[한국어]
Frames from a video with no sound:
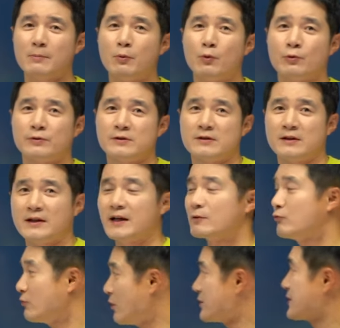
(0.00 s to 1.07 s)
보고 있으니까
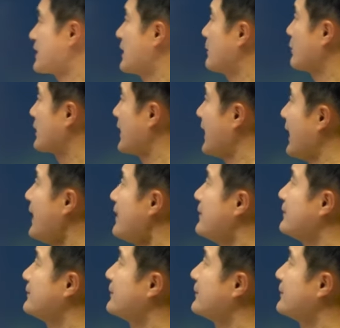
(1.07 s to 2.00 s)
뚫어지게 보다.